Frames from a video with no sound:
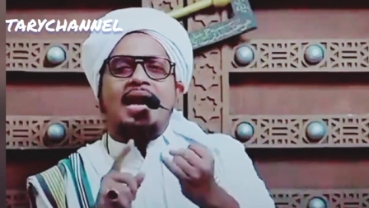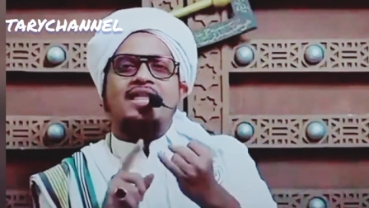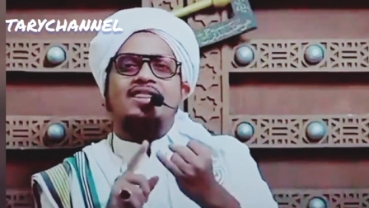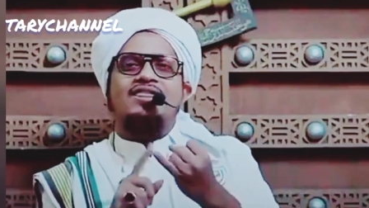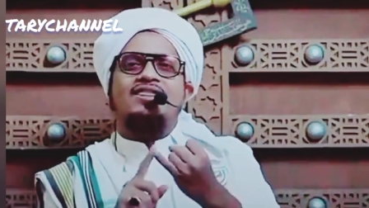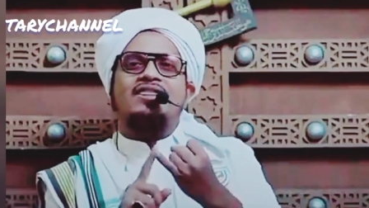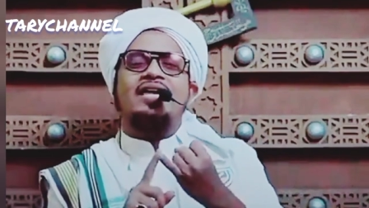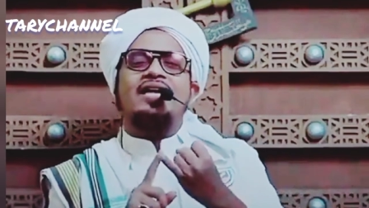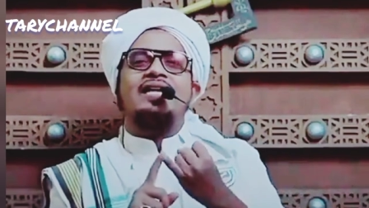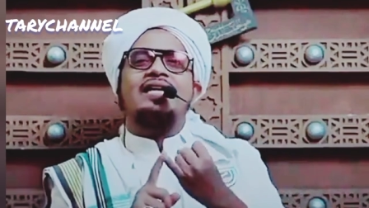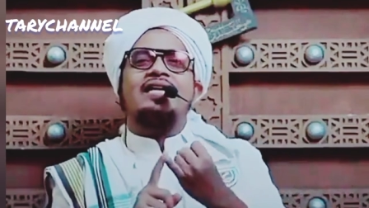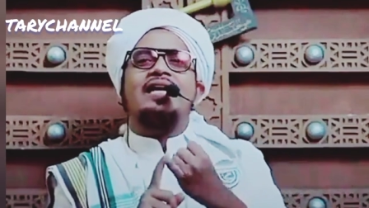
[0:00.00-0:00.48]

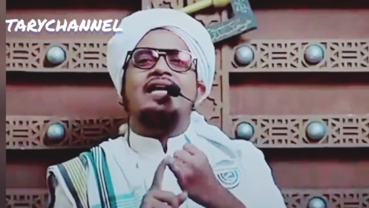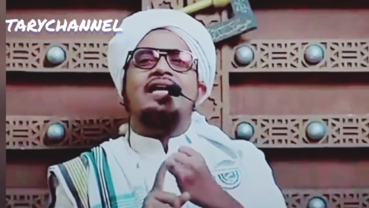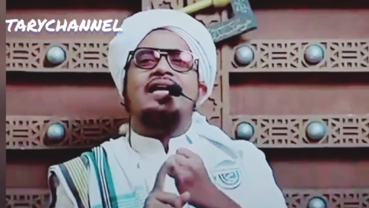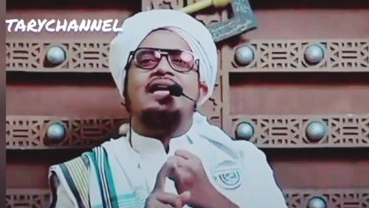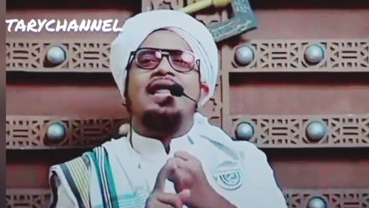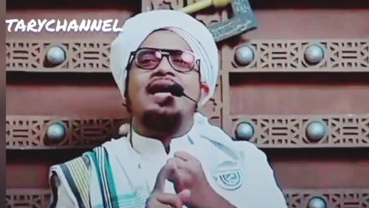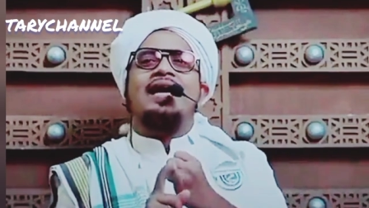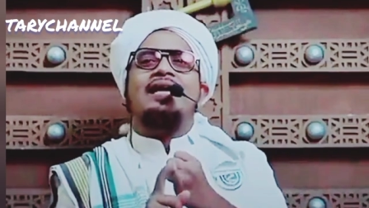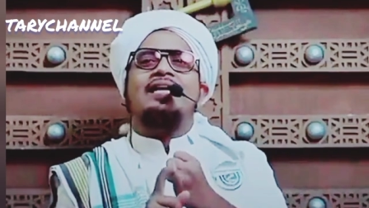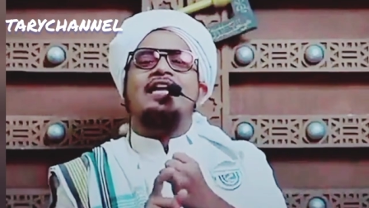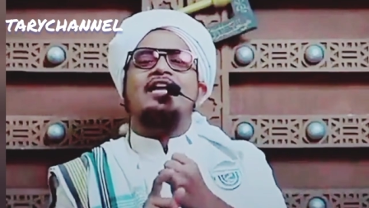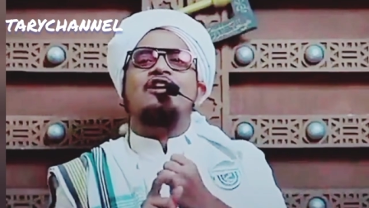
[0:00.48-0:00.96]

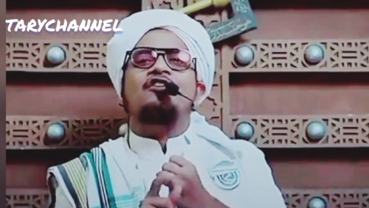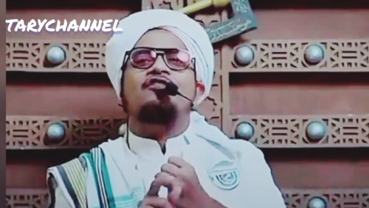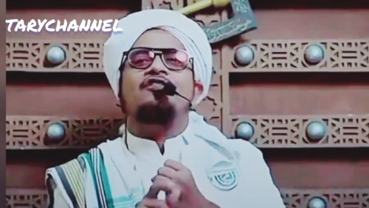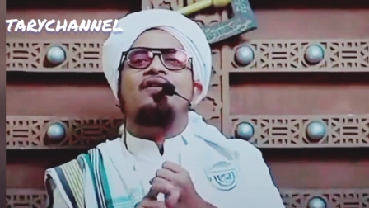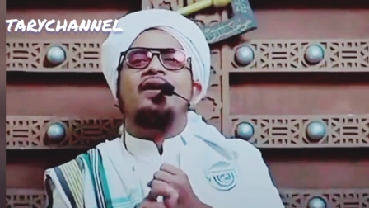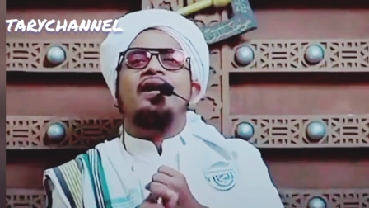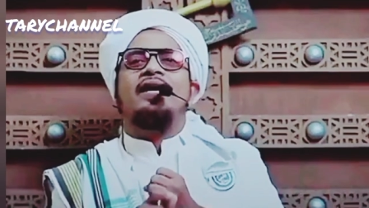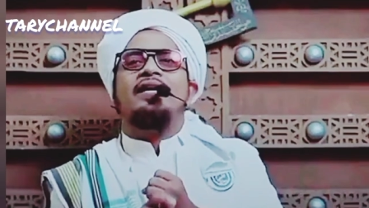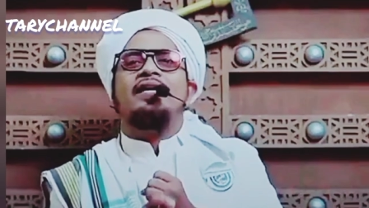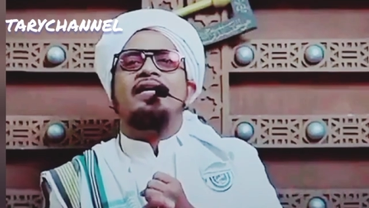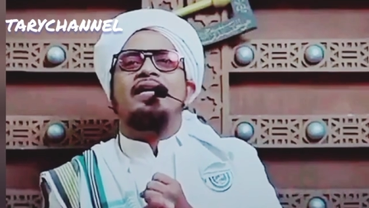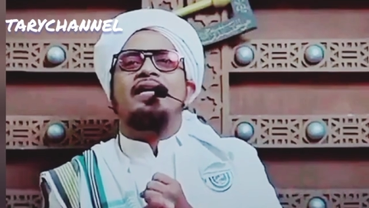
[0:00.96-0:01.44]
Adzikir
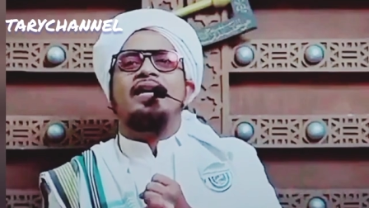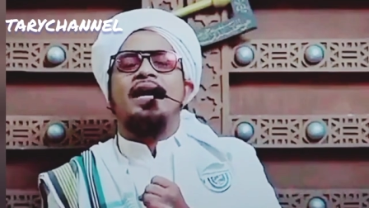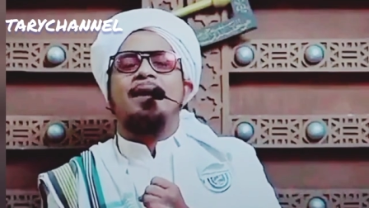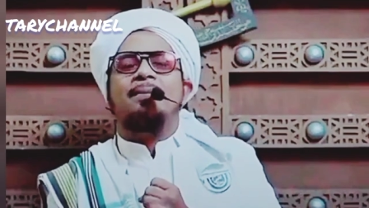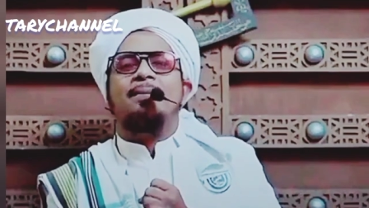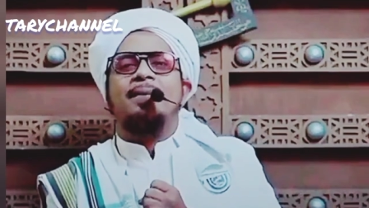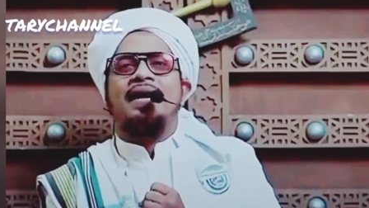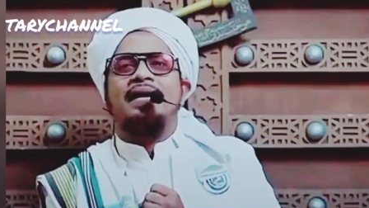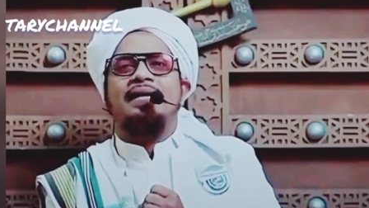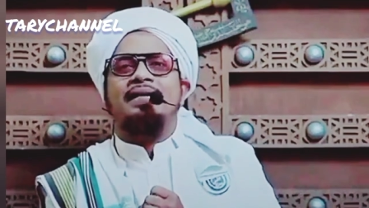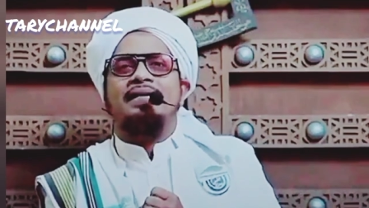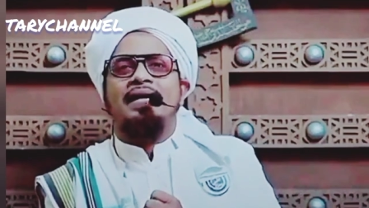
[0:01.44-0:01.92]
layan
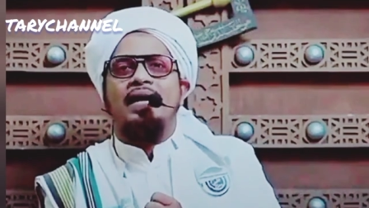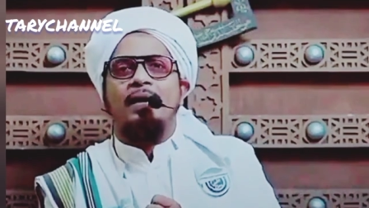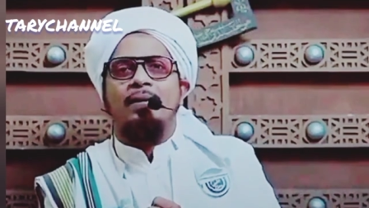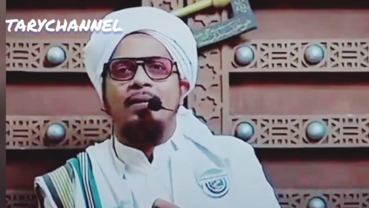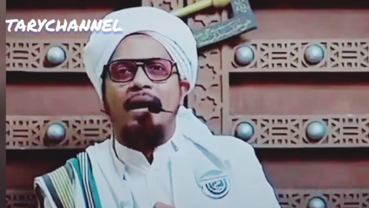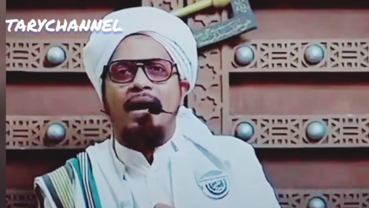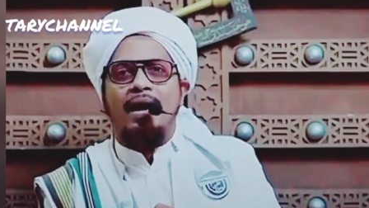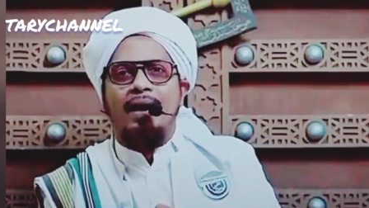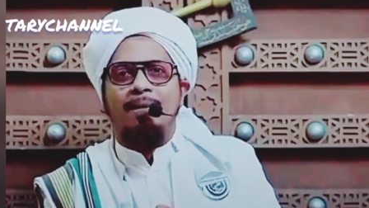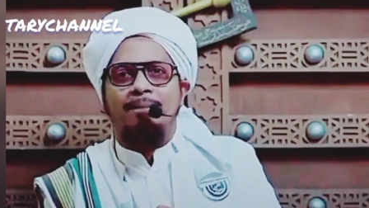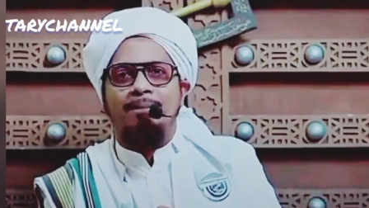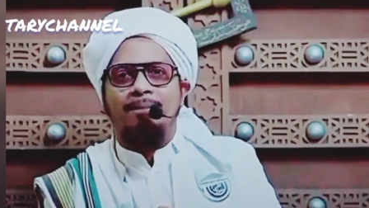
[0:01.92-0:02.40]
fa'illam
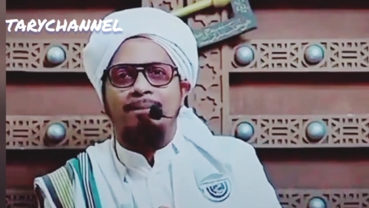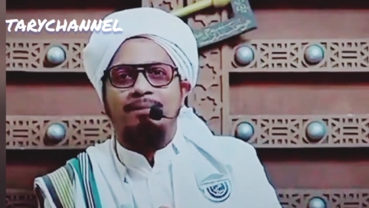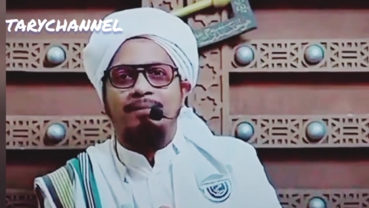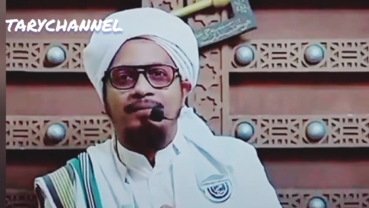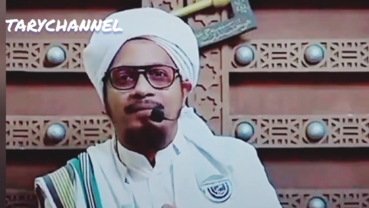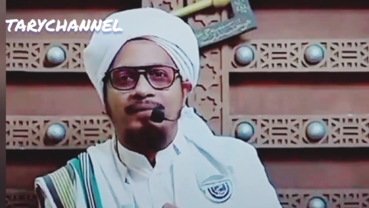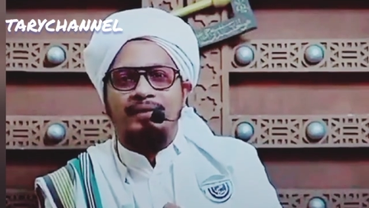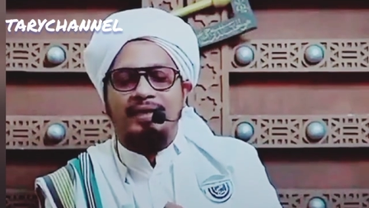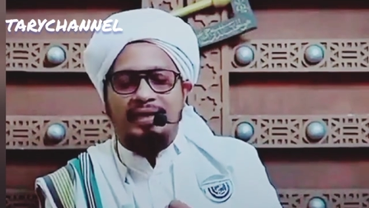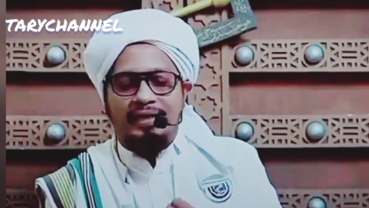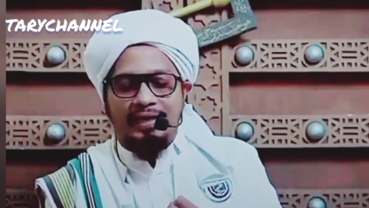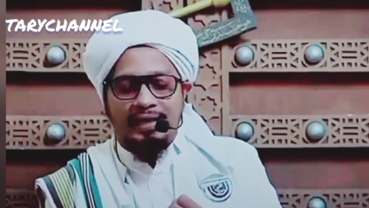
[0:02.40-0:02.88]
ad-dawam
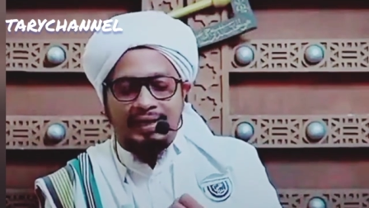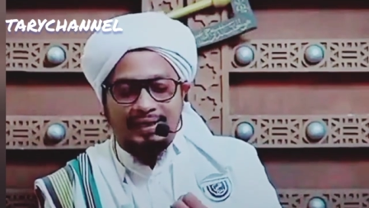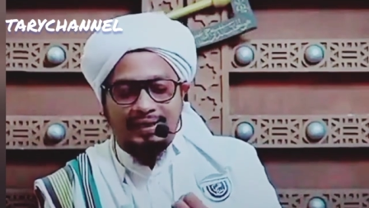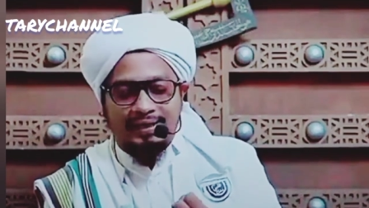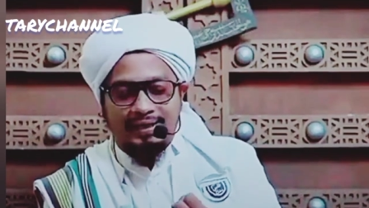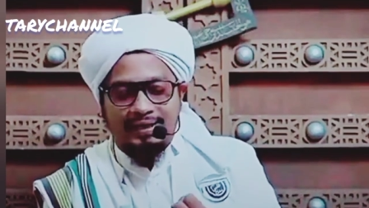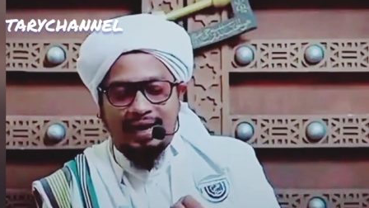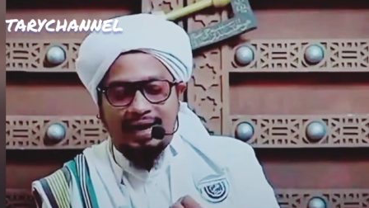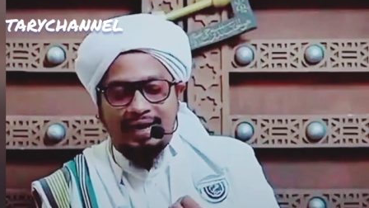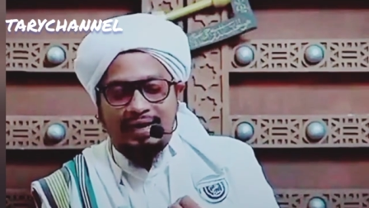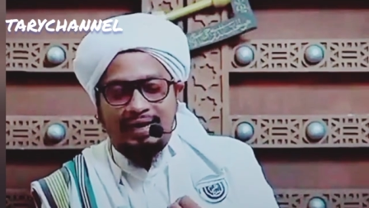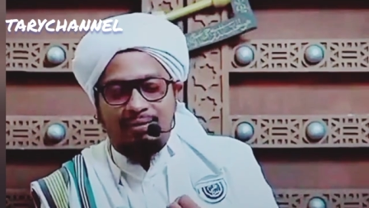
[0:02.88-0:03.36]
Dikir
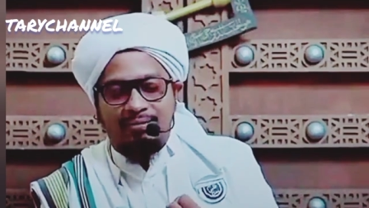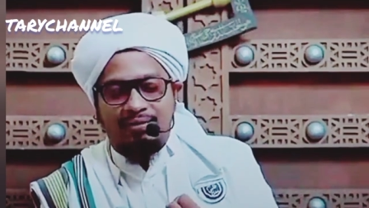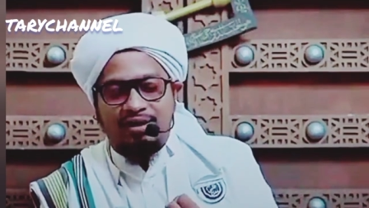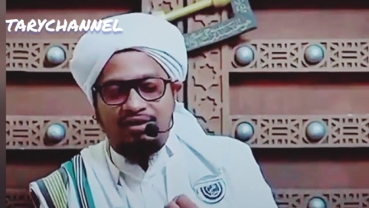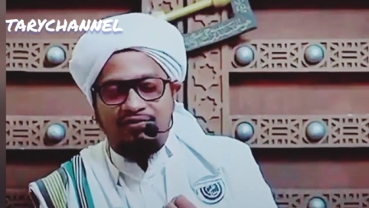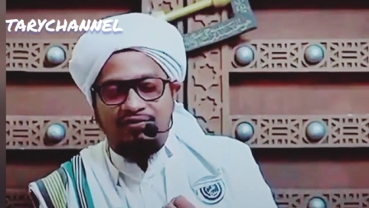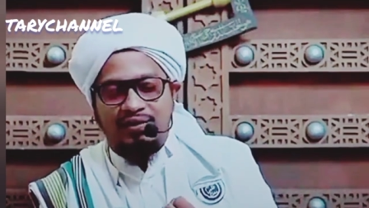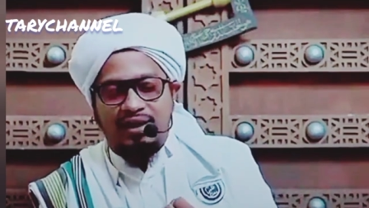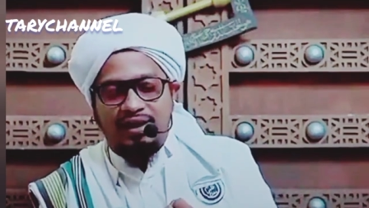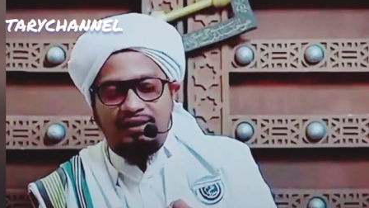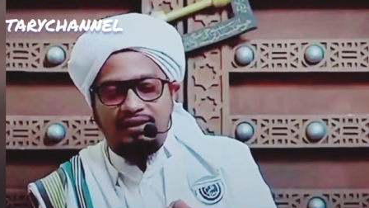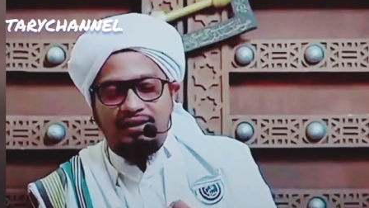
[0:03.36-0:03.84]
tidak akan
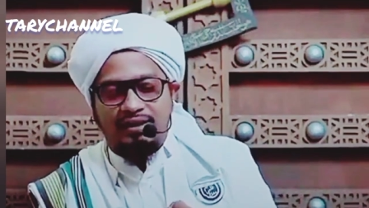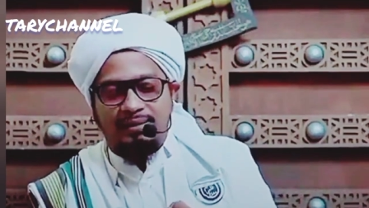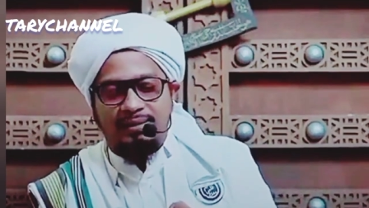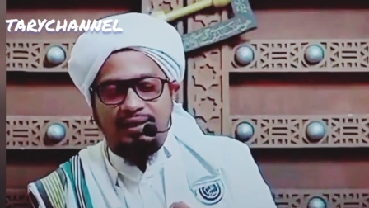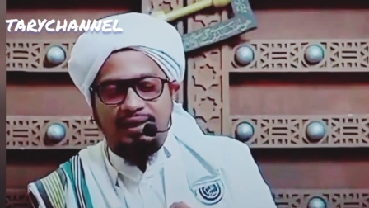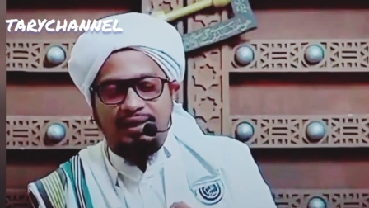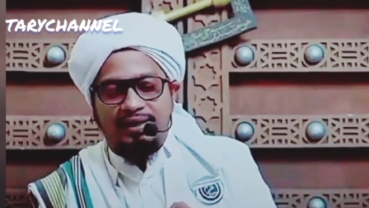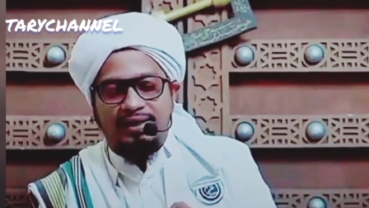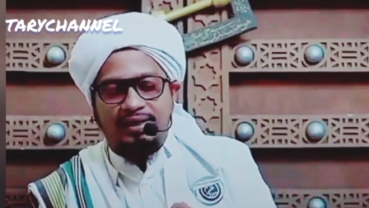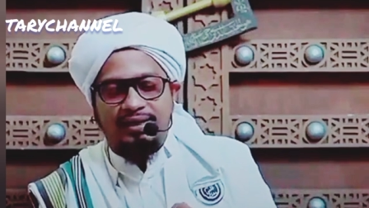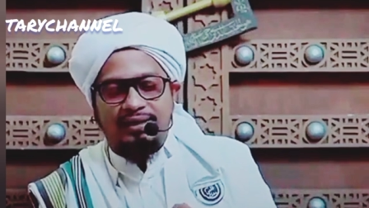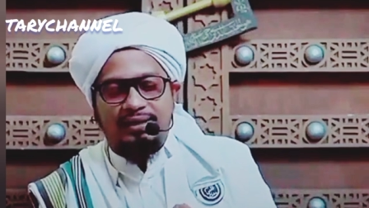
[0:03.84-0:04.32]
manfaat
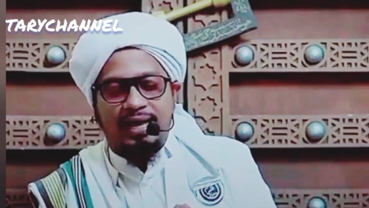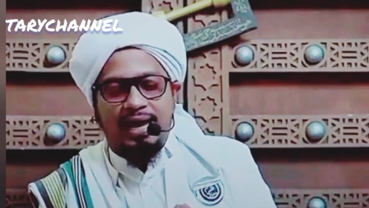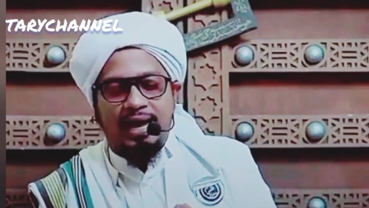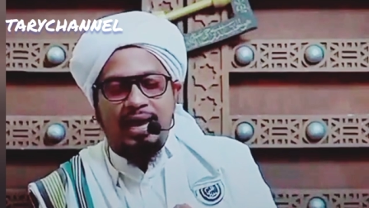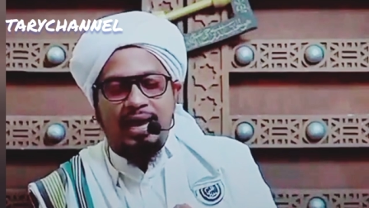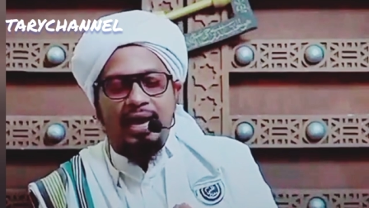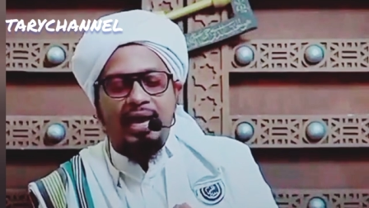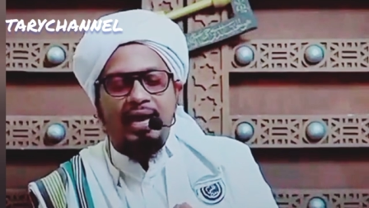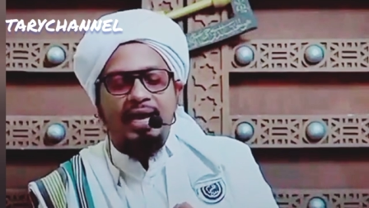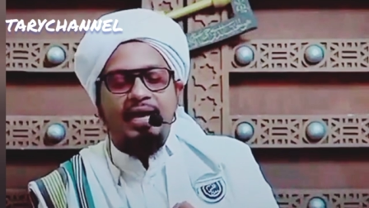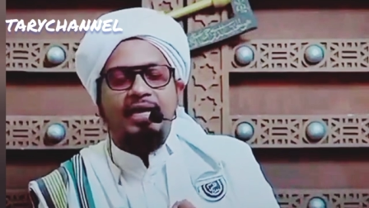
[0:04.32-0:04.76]
kepada kita